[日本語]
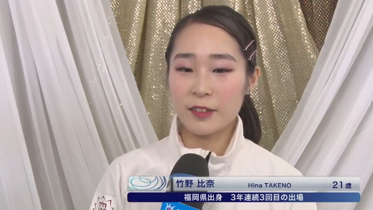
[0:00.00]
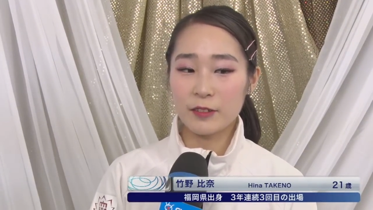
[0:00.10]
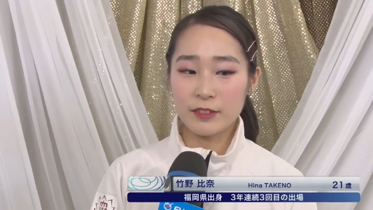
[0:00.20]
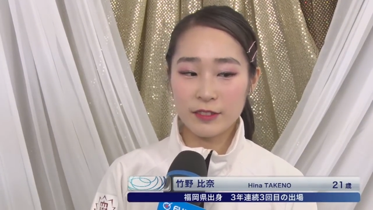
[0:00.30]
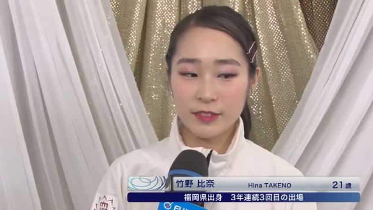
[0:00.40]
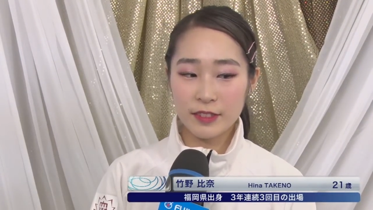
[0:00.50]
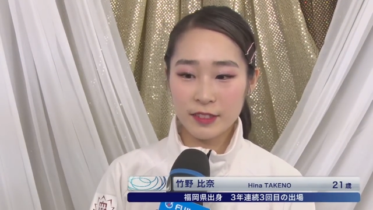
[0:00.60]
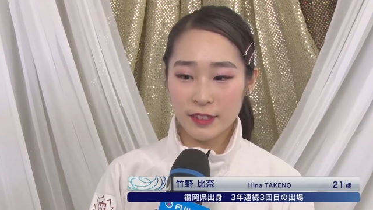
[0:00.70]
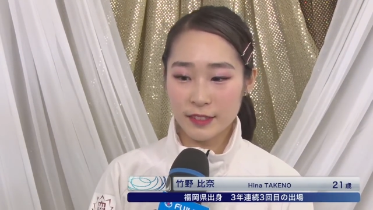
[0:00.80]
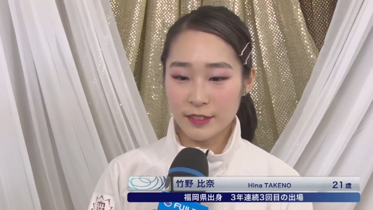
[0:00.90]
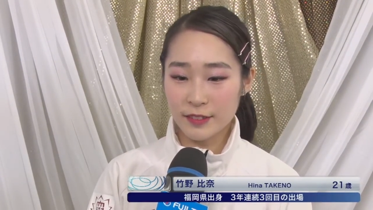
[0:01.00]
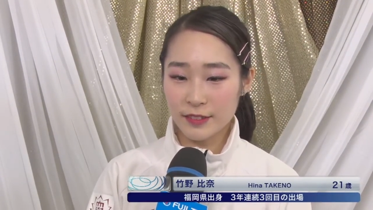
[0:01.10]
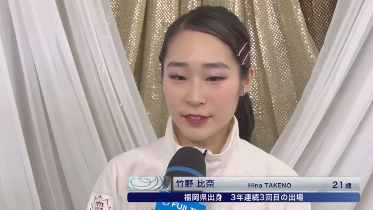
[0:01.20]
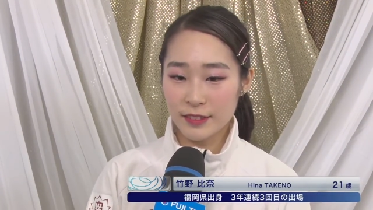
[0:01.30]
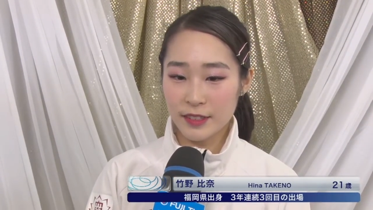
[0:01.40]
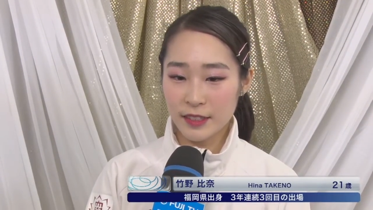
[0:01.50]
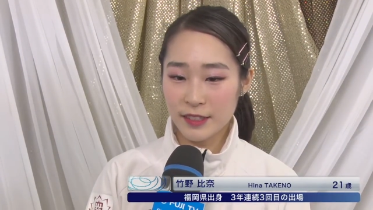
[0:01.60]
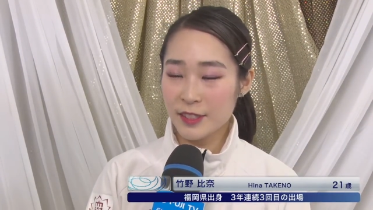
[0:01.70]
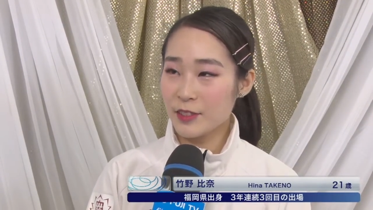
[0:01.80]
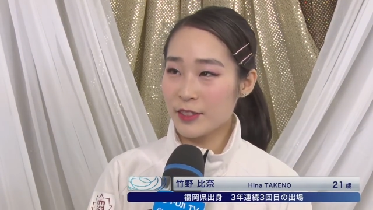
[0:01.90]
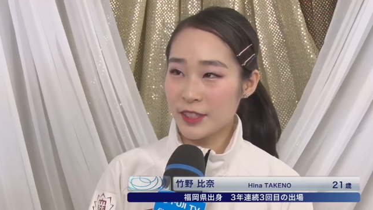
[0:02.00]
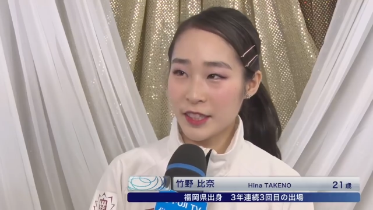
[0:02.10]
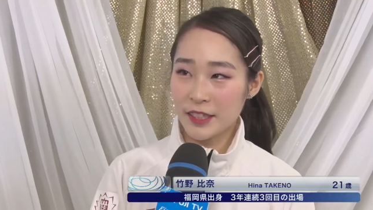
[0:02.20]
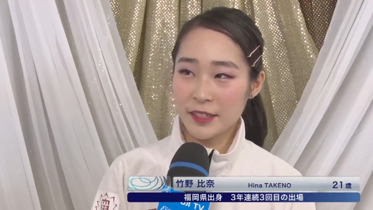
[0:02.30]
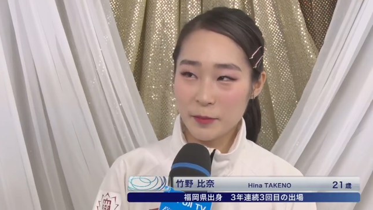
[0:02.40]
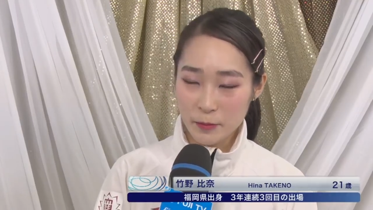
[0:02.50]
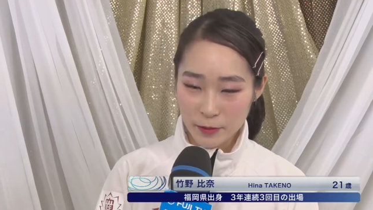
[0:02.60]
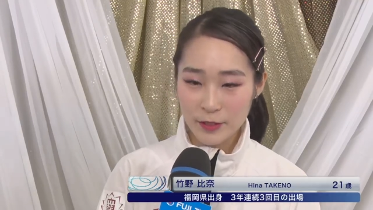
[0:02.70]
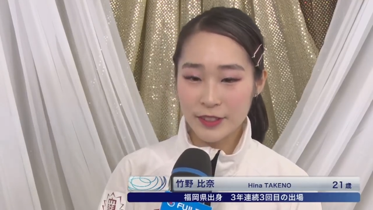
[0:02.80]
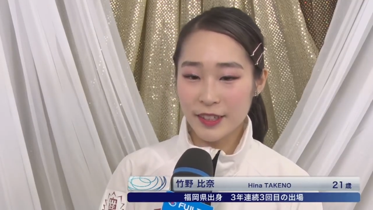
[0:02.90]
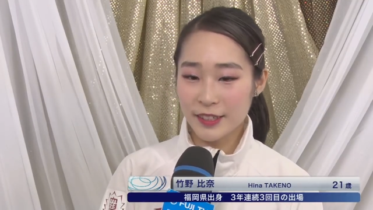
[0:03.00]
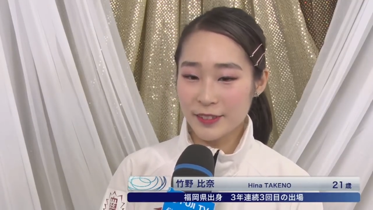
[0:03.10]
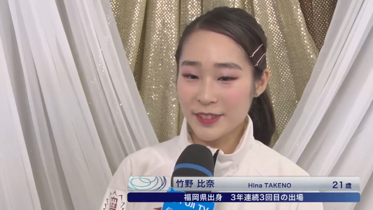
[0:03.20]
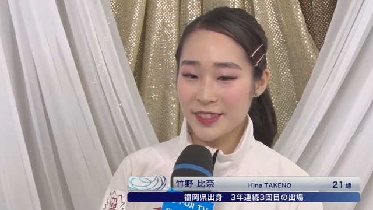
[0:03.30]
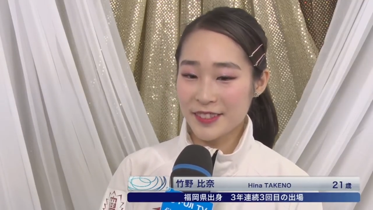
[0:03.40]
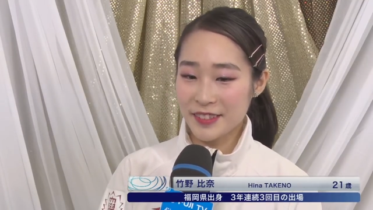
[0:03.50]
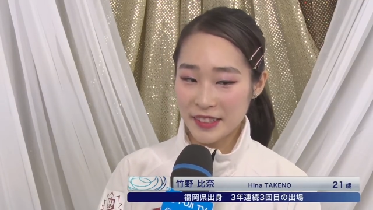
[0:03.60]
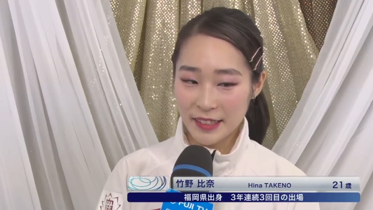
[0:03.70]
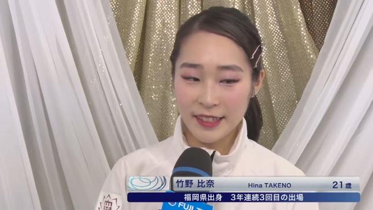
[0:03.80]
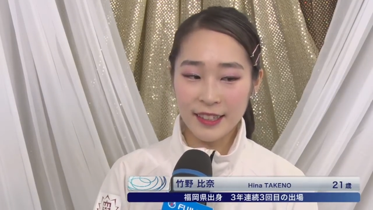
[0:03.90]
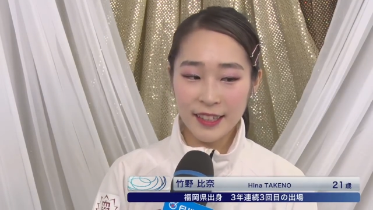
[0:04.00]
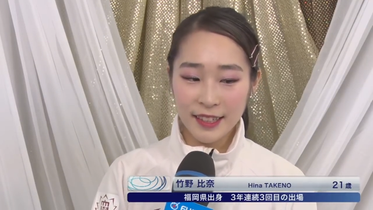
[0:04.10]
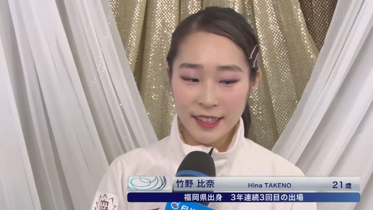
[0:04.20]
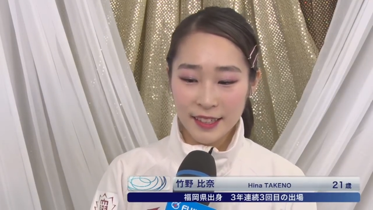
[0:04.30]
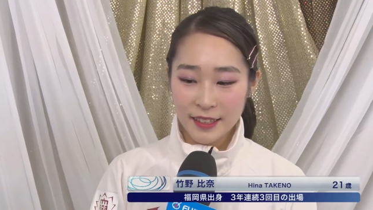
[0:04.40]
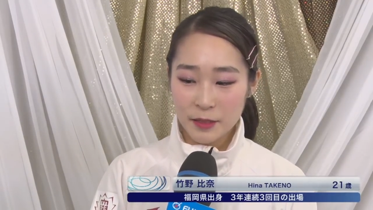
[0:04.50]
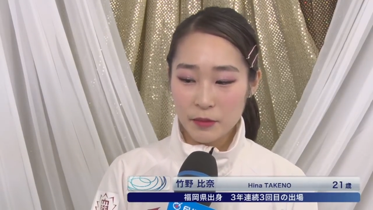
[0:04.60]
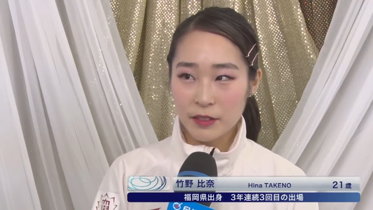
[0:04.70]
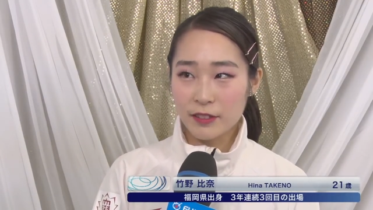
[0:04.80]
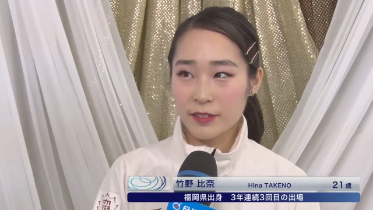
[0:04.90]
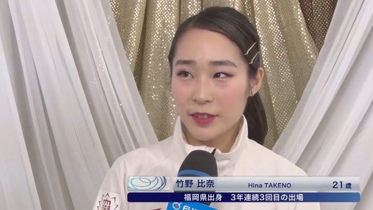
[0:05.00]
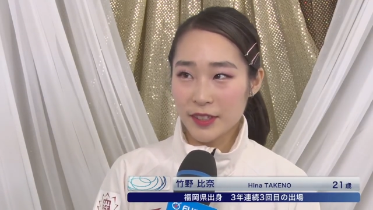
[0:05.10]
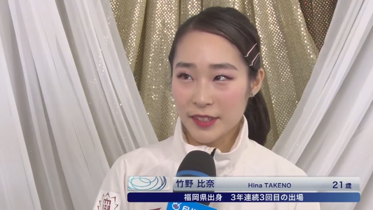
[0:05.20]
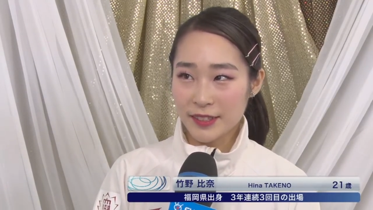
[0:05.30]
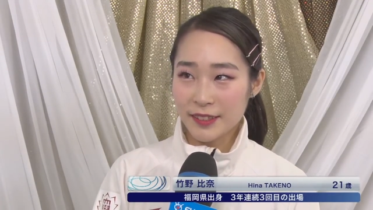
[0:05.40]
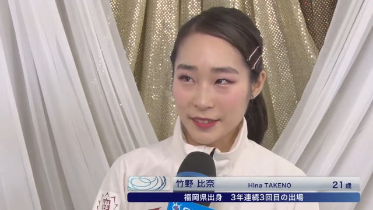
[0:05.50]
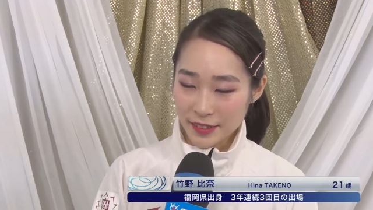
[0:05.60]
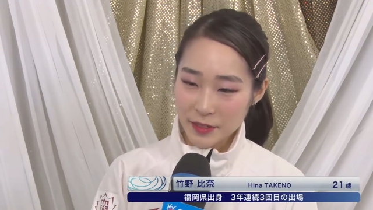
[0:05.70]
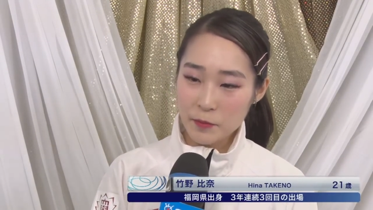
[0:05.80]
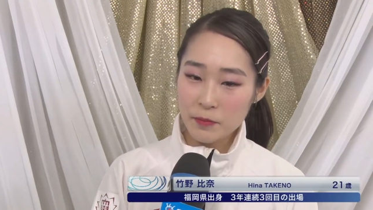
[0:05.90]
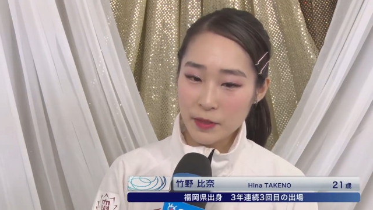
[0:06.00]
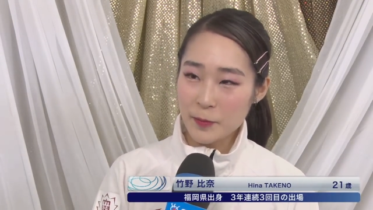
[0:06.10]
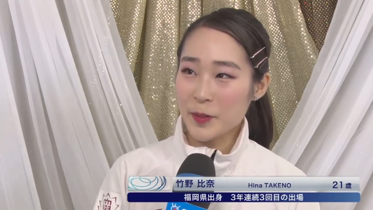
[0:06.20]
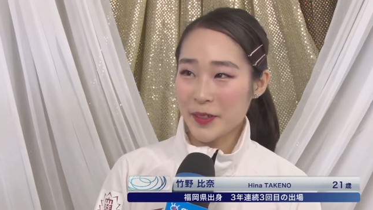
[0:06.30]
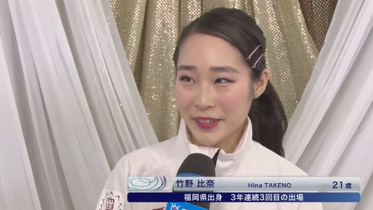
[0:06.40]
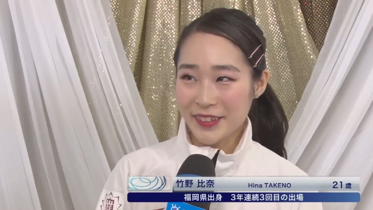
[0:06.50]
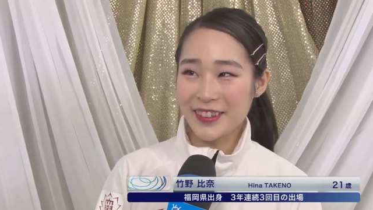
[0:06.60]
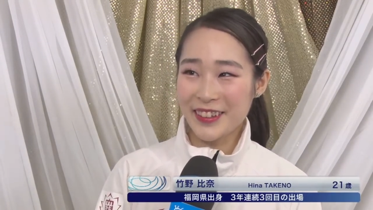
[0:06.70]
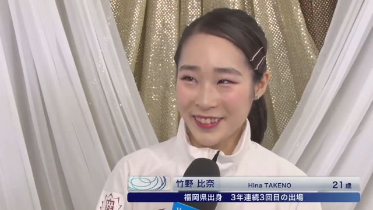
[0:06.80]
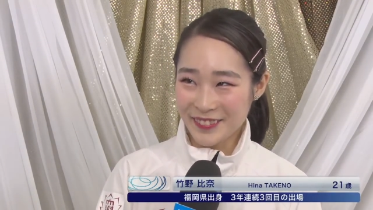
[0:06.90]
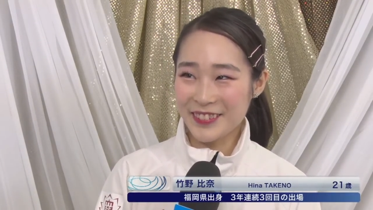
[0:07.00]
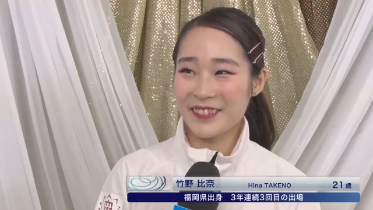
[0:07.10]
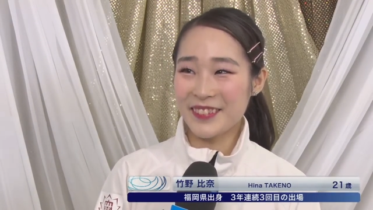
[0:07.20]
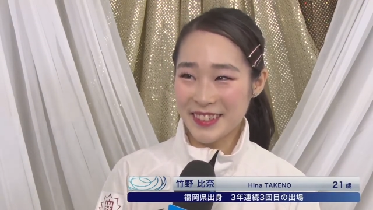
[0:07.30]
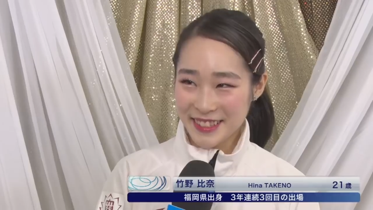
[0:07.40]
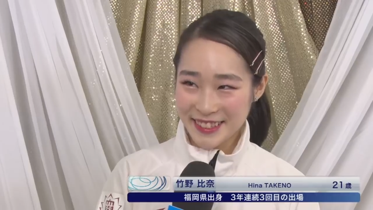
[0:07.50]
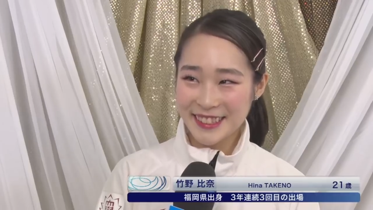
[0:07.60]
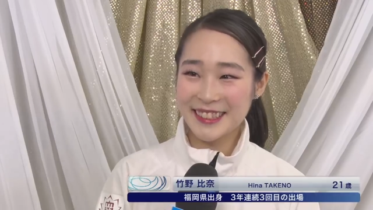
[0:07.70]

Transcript: こう、うん、緊張した中でもしっかり落ち着いて。滑ることができたのでまあまあかなって思います。